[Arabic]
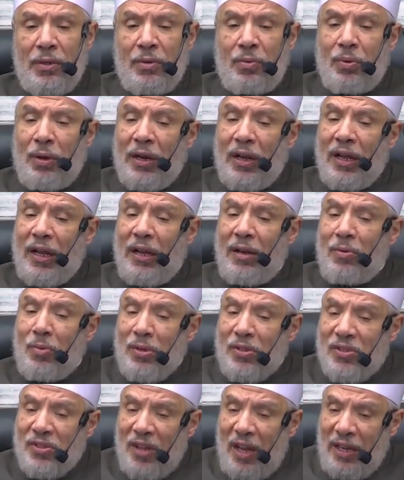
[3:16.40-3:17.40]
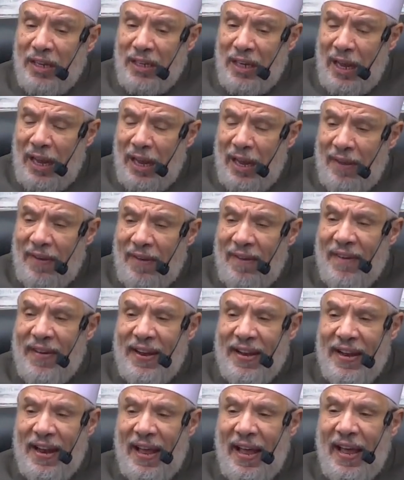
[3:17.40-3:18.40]
والخلوة الصحيحة
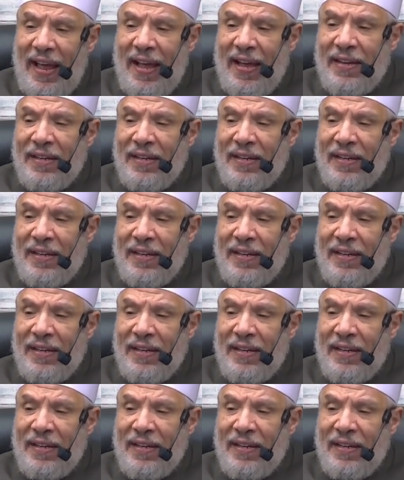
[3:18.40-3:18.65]
لها